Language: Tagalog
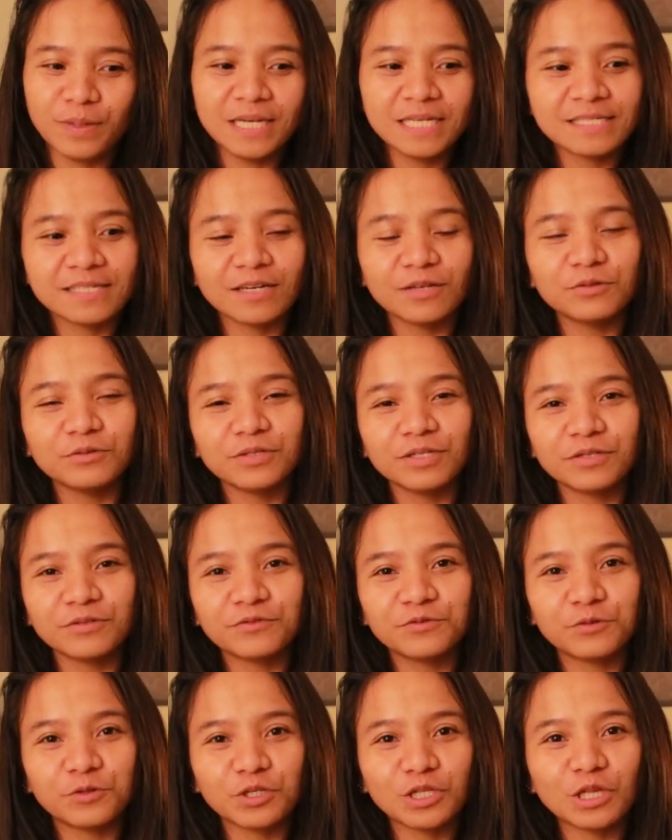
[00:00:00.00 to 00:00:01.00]
umalis ako ng
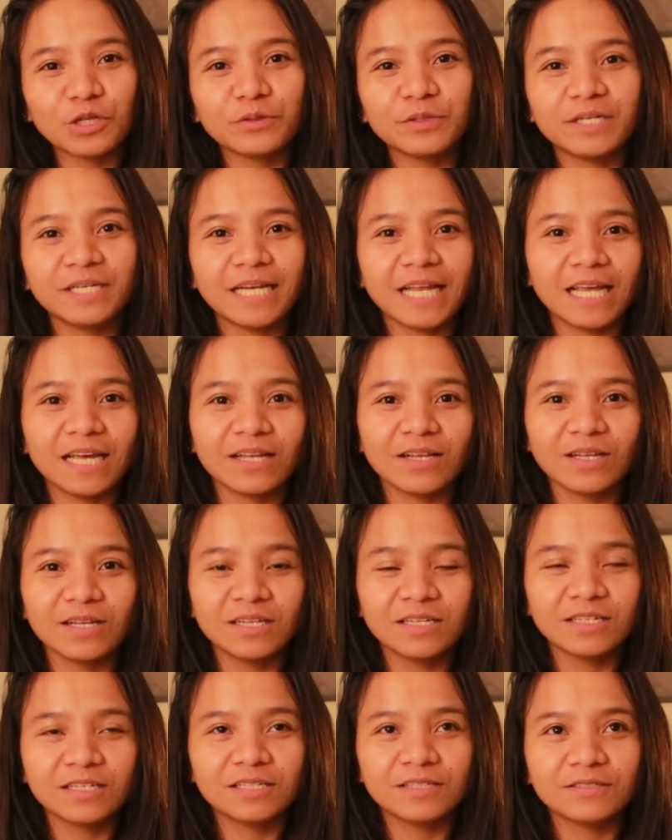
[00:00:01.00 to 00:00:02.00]
Fort
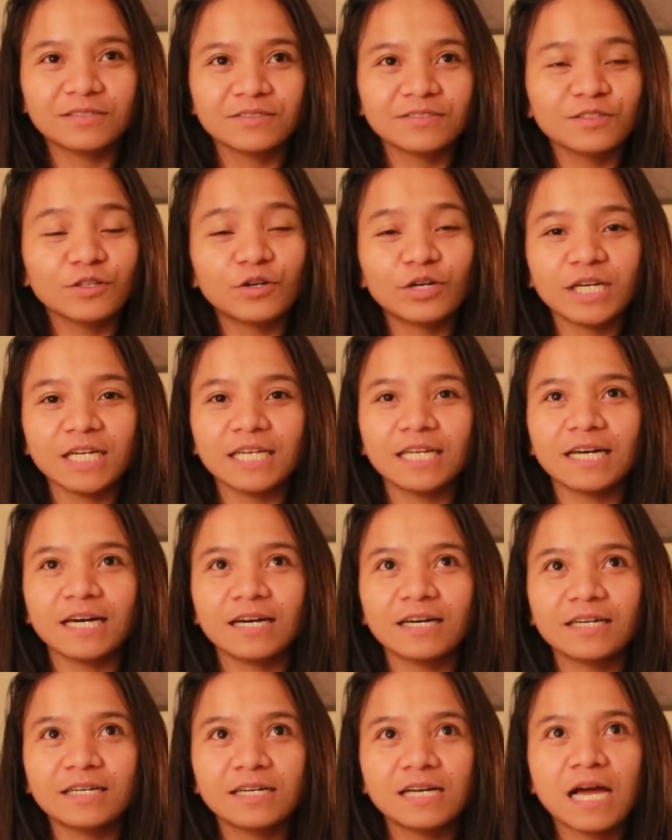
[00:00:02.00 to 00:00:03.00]
Lauderdale,
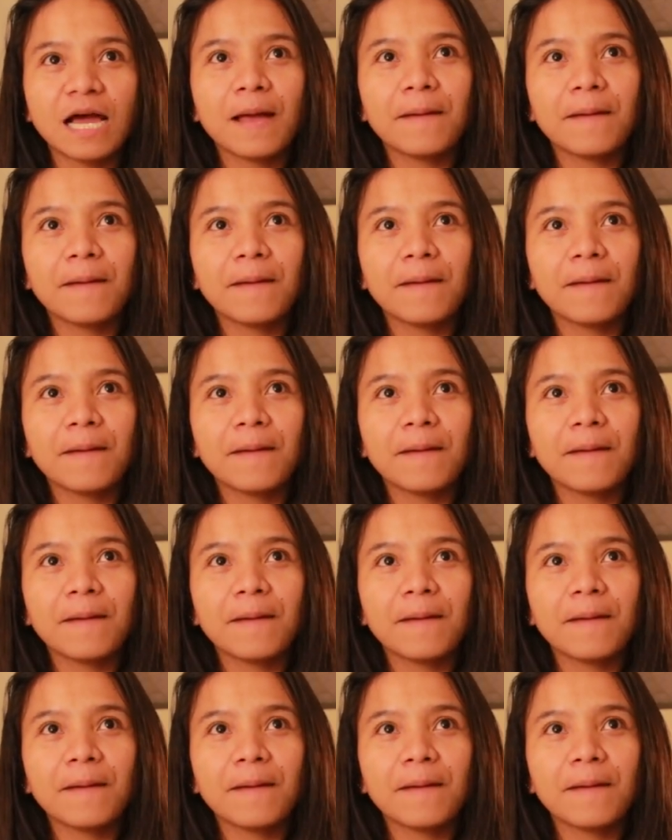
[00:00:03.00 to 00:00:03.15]
Florida,